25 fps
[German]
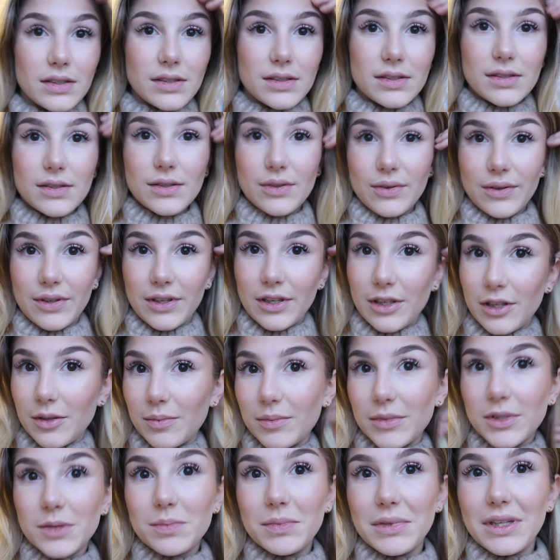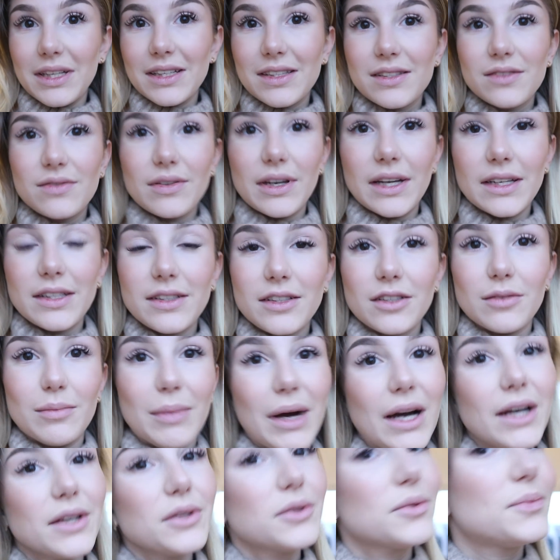So ihr Lieben, ich bin jetzt fertig
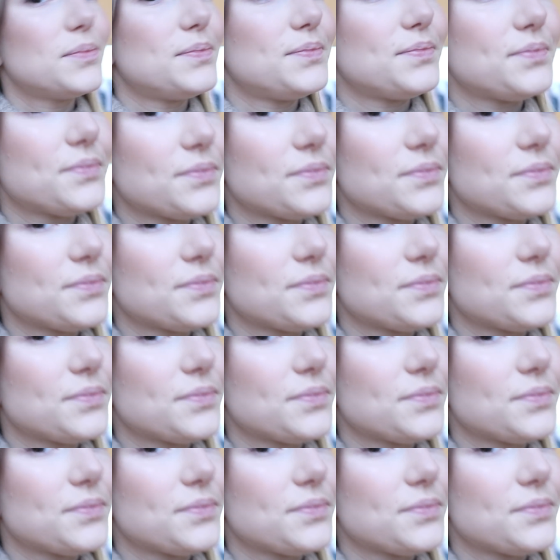gemacht.